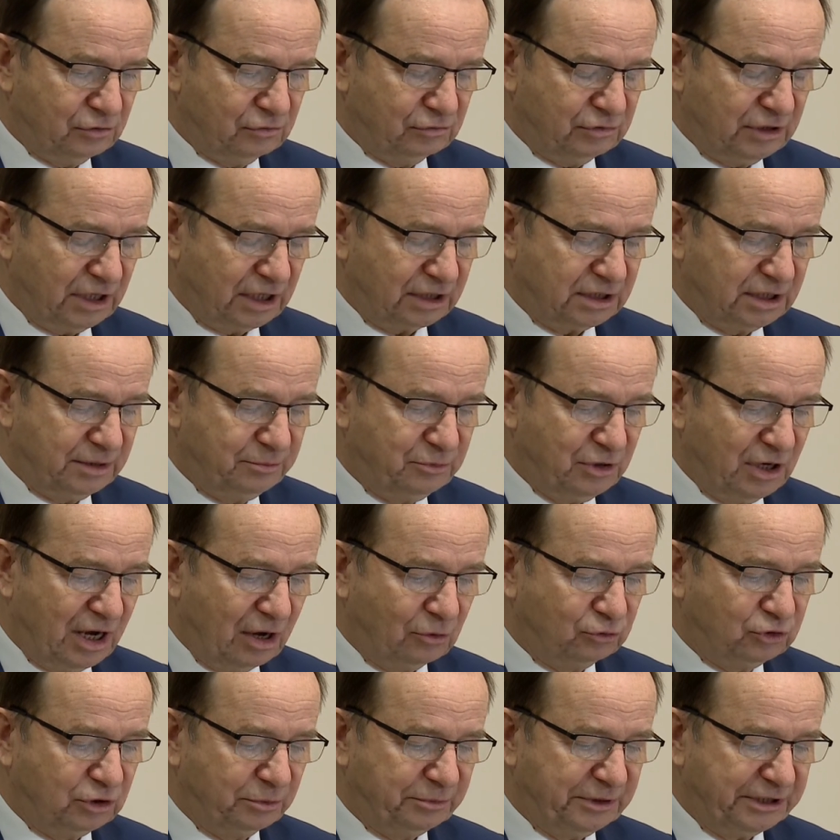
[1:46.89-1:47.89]
E, jak gdyby
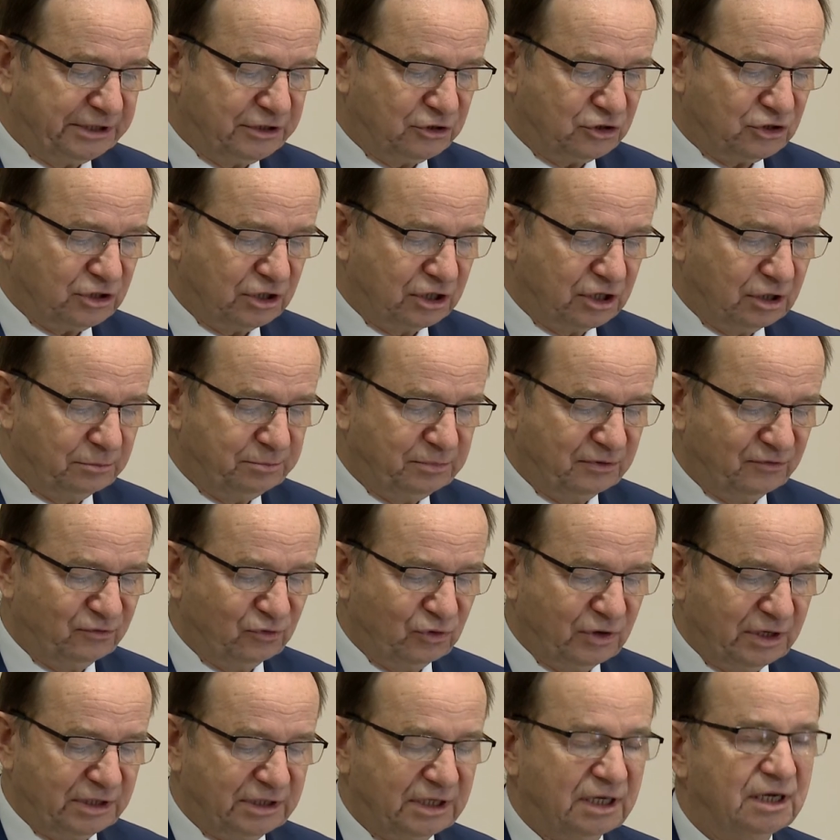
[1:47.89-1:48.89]
automatycznego
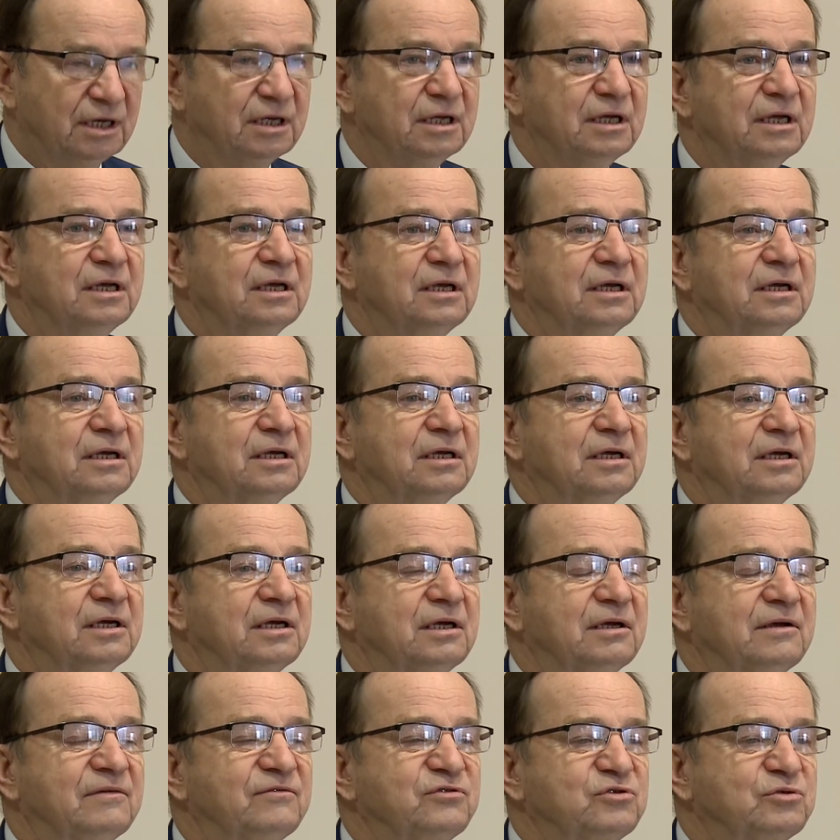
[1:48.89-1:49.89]
powołania
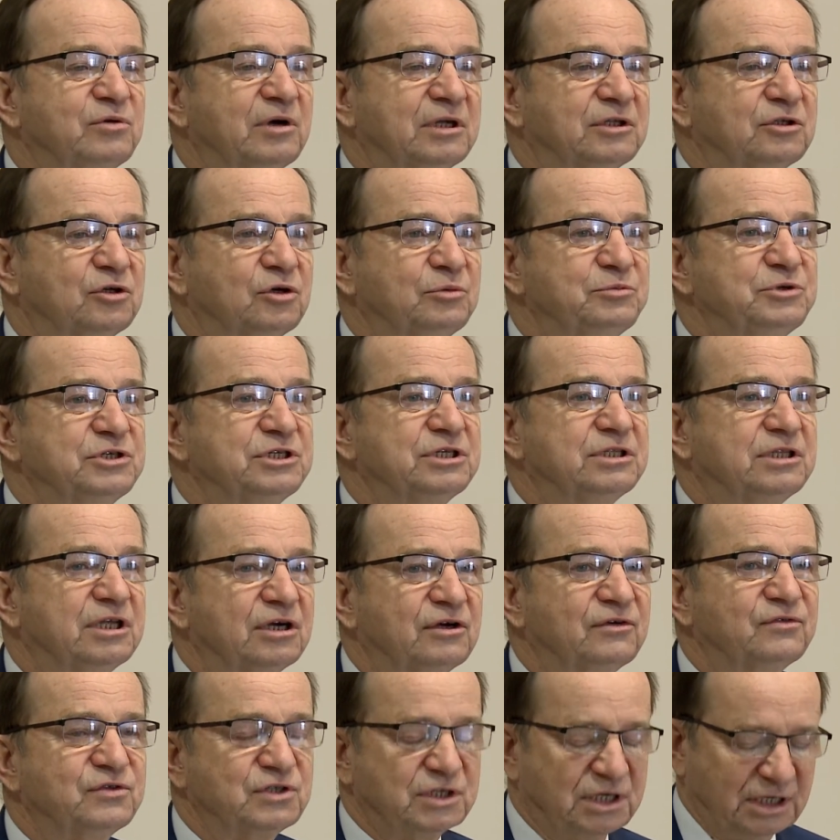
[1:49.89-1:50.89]
e, w skład komisji
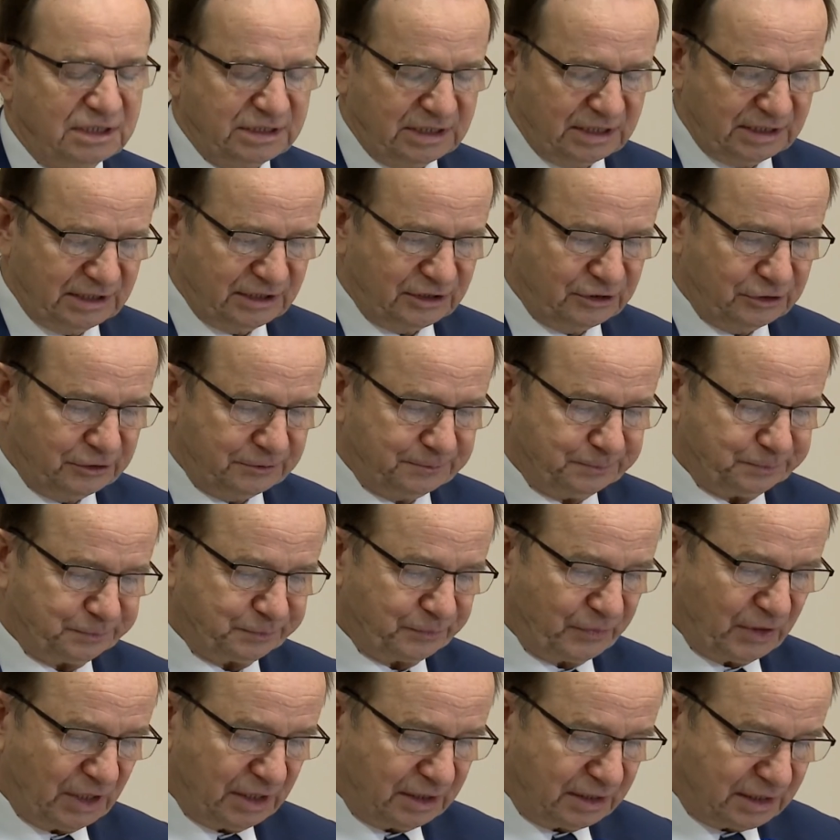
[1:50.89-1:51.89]
tego wskazanego
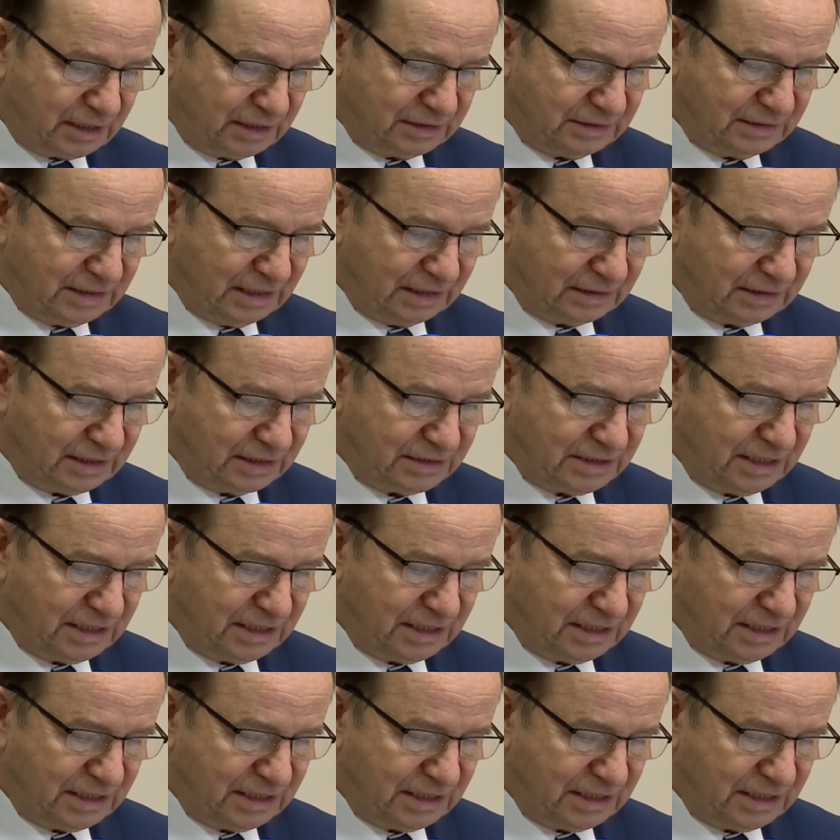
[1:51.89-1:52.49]
mm, kandydata.